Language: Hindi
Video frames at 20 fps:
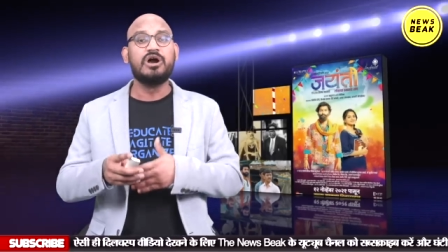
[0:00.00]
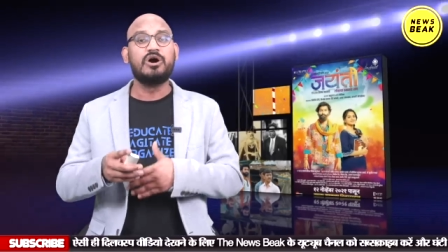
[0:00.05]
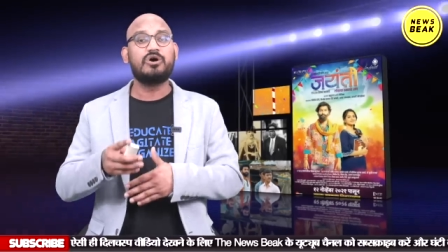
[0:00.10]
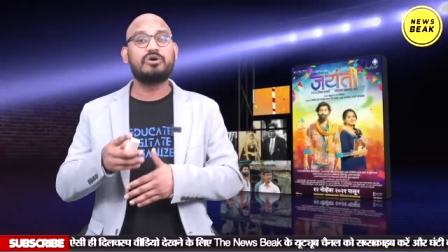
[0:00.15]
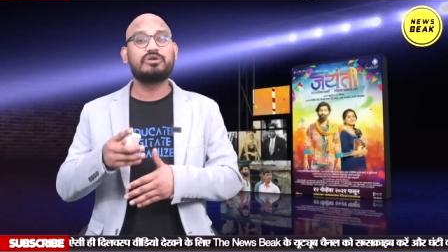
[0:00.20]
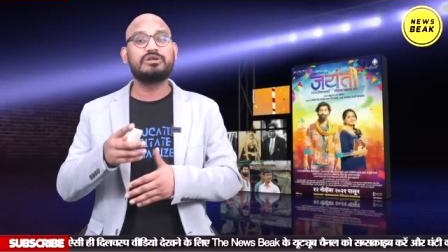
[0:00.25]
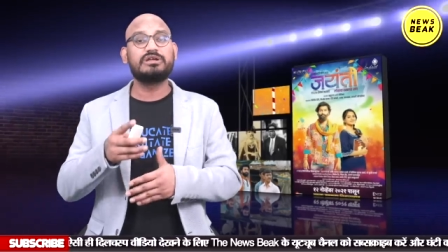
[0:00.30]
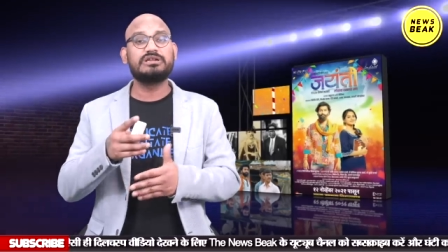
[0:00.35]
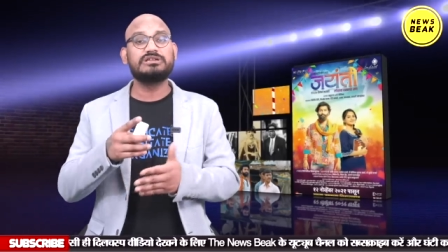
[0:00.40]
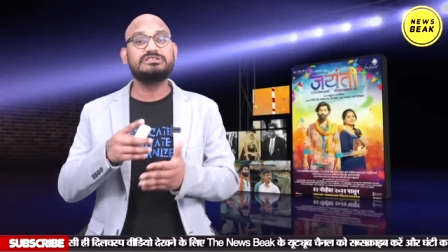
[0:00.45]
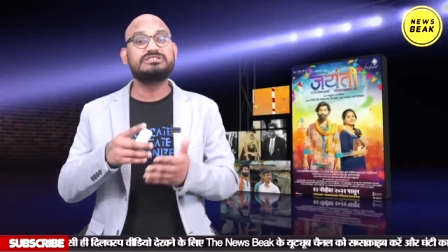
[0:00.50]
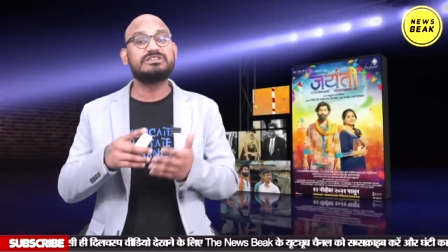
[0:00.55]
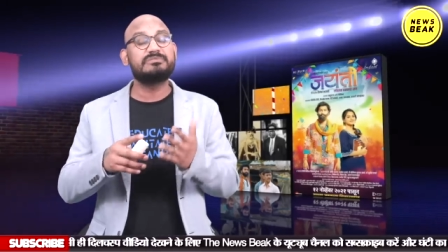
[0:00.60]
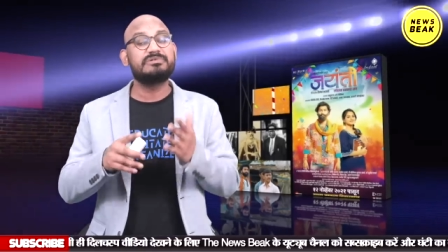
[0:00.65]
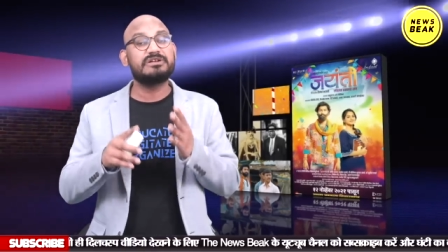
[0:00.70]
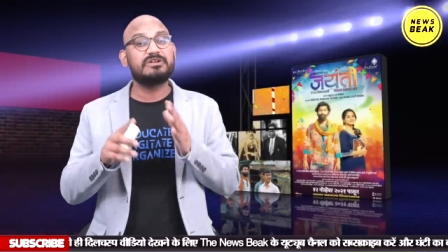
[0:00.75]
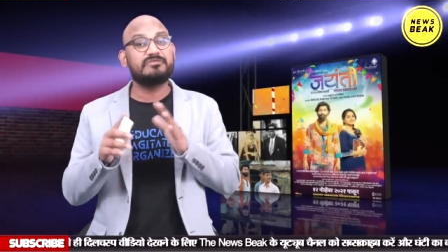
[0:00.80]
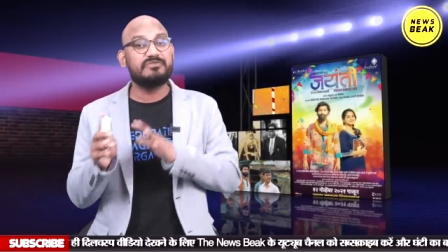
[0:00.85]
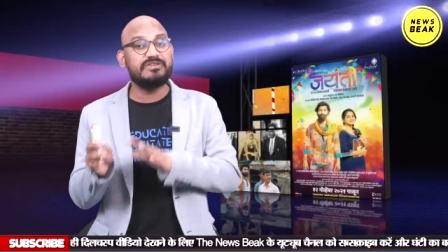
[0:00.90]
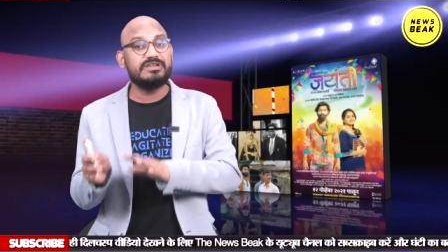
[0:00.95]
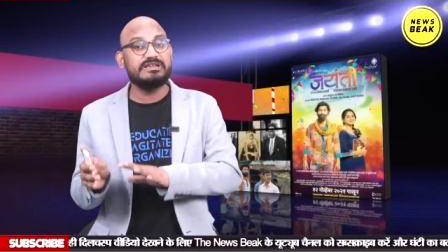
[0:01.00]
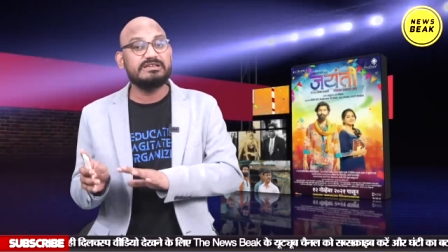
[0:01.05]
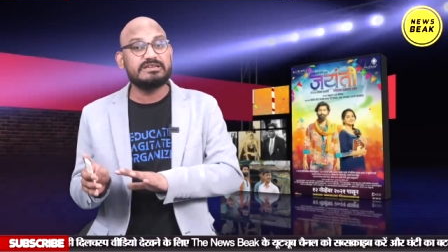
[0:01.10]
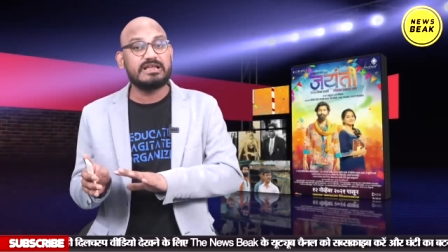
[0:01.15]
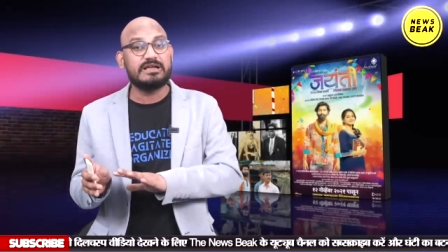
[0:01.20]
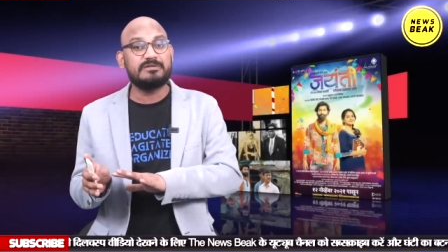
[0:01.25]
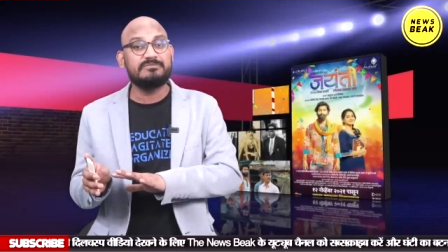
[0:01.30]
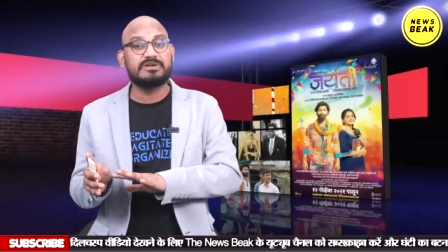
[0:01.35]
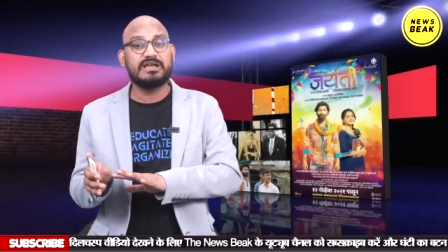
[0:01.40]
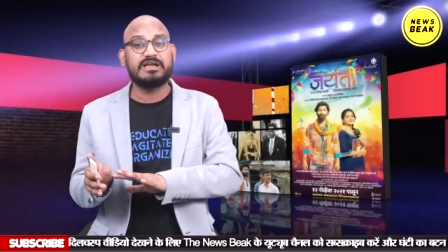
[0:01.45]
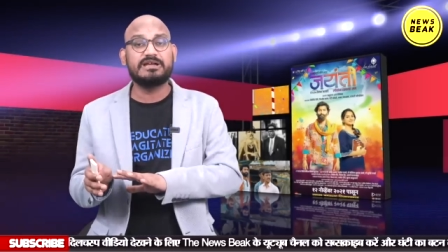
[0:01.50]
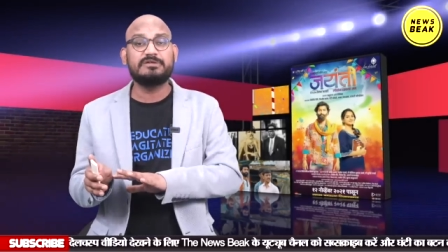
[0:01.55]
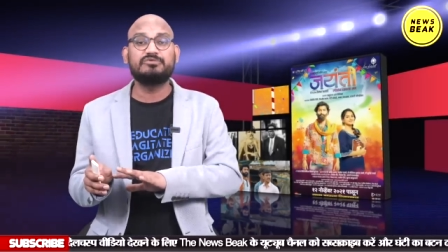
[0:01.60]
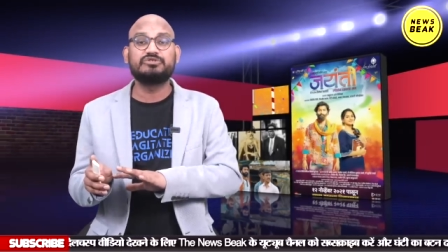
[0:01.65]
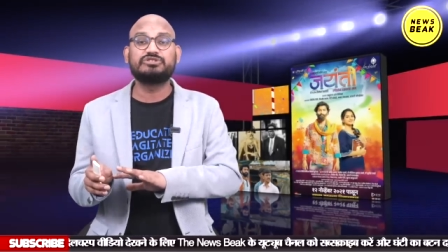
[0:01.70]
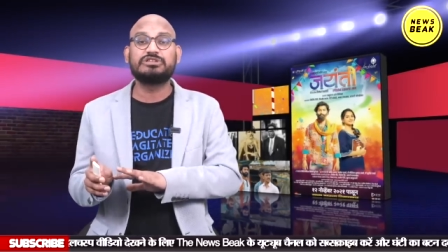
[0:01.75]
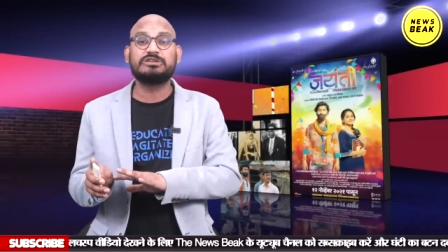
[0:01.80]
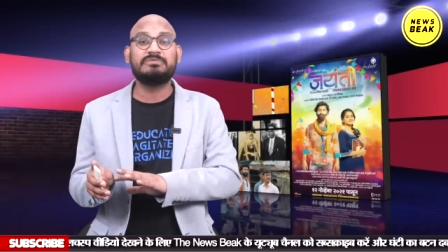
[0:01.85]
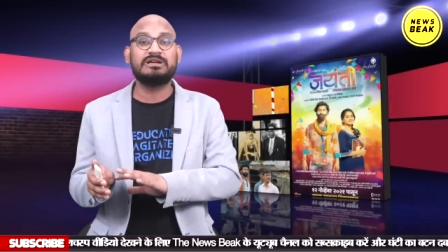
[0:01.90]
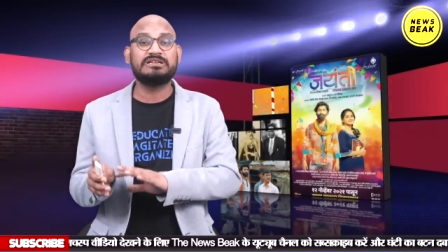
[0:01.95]
और जब रफीक नाम का एक
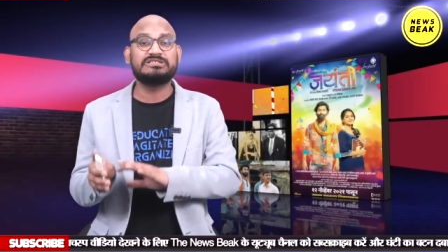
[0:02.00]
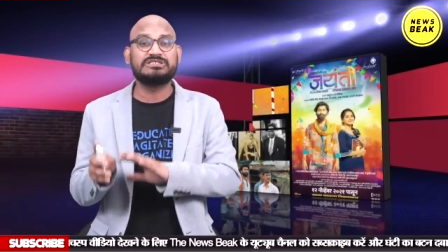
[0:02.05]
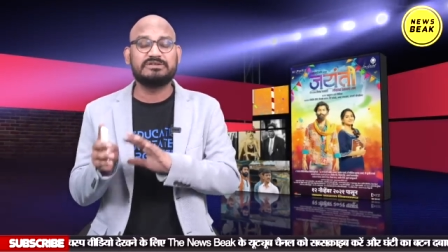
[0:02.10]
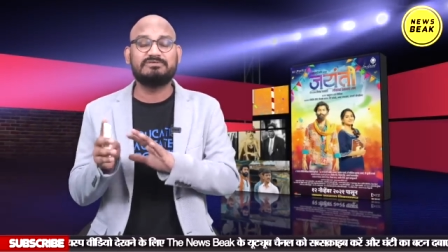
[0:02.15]
मुसलमान